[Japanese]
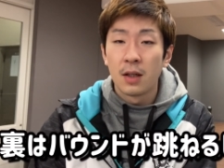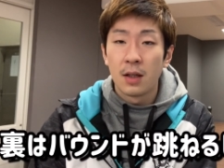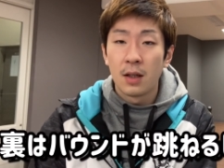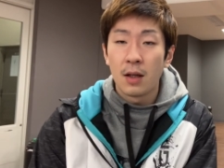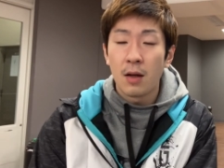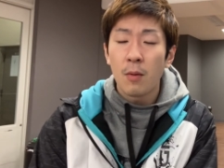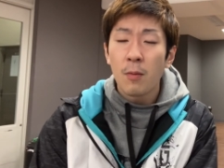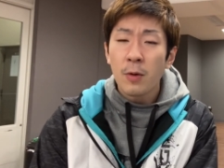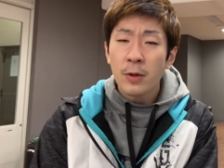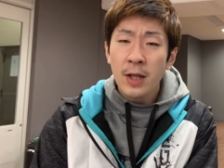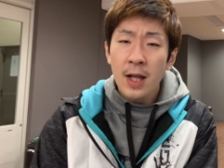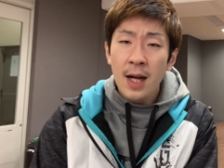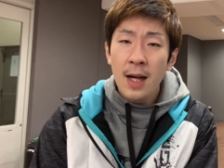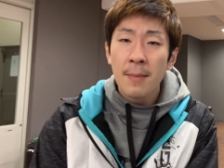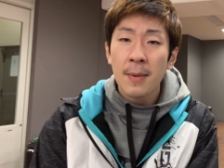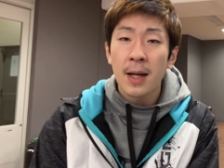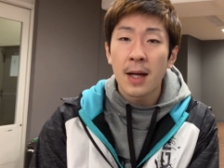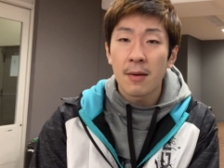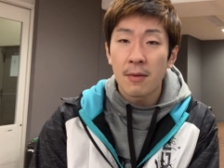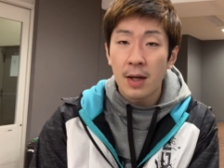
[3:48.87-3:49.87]
表
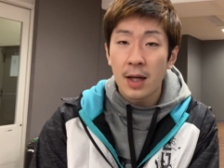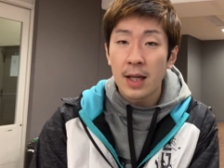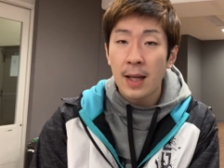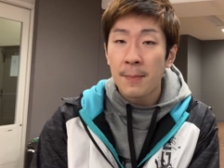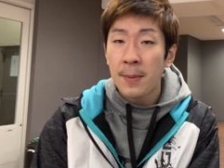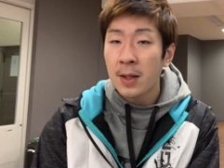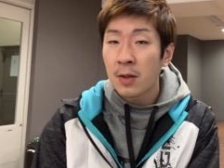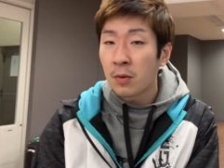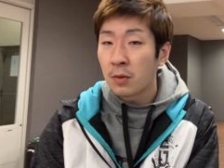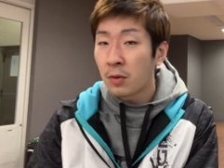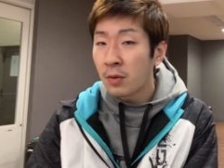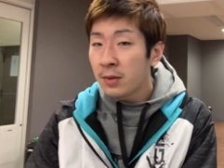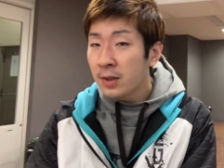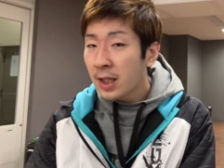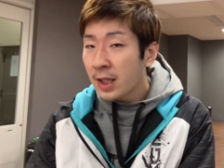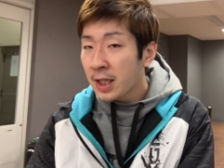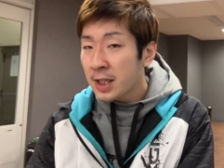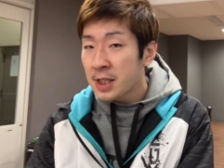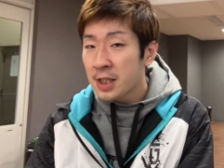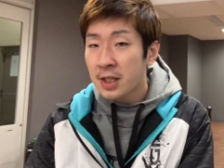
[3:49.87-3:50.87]
ラバーはやっぱりこうどん
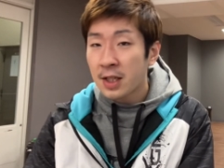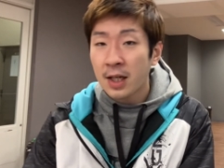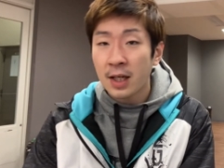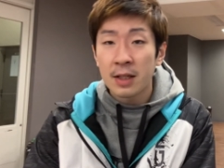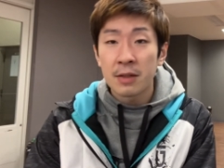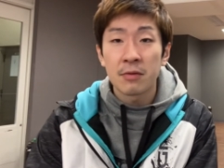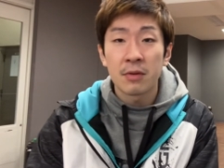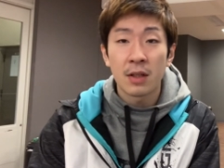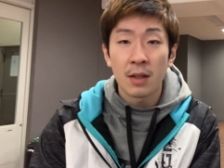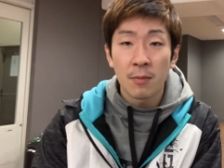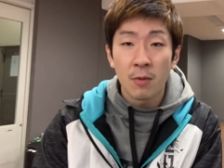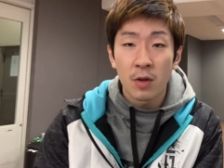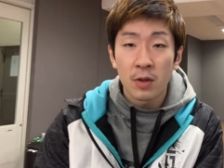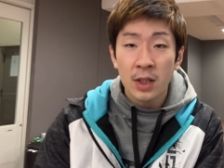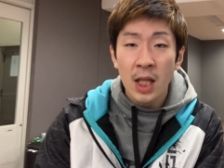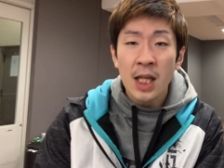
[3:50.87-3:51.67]
だけしっかり打っても